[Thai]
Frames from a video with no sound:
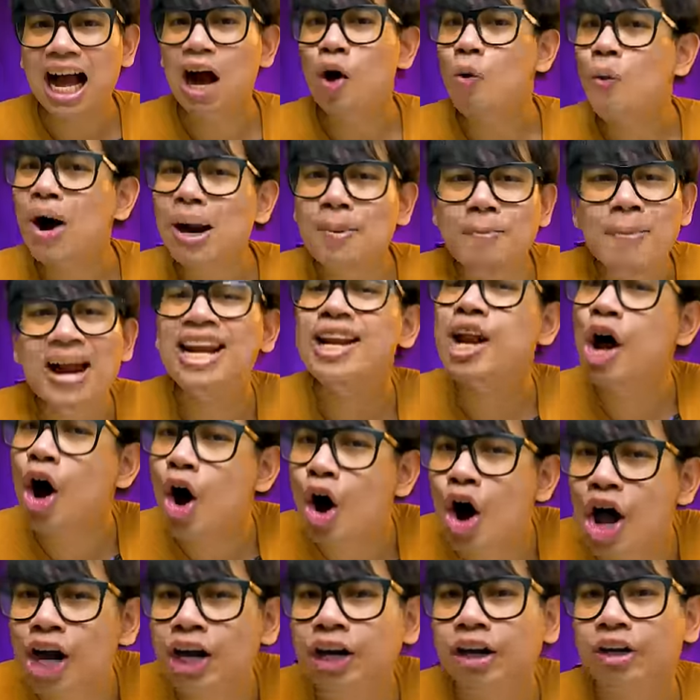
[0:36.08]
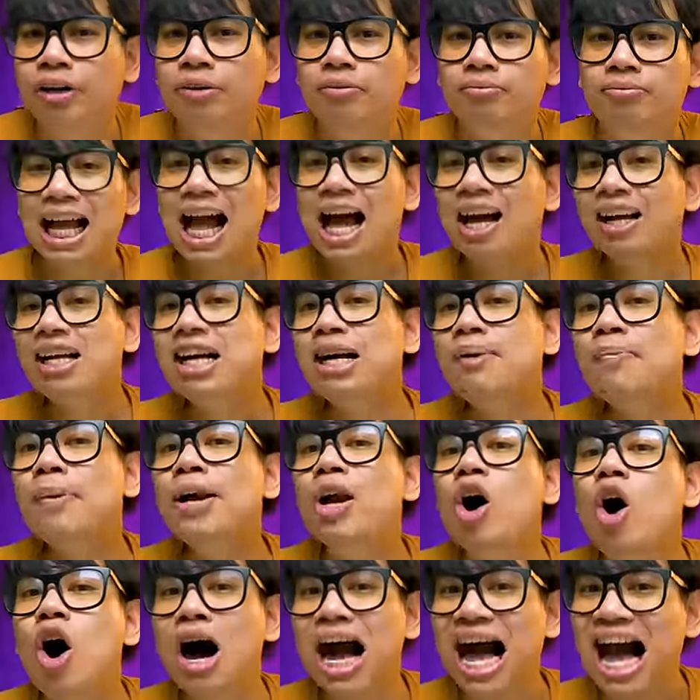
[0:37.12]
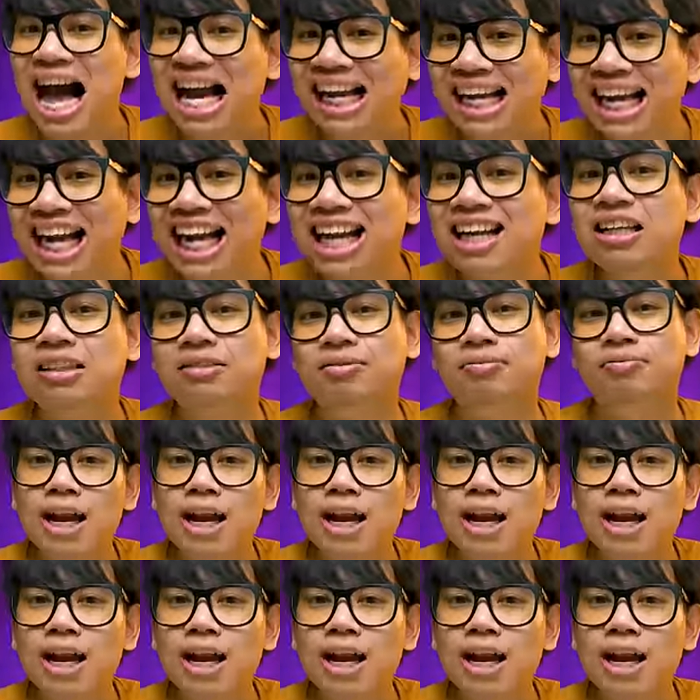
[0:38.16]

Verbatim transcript: กลางวันมันนอน กลางคืนมันออกหากิน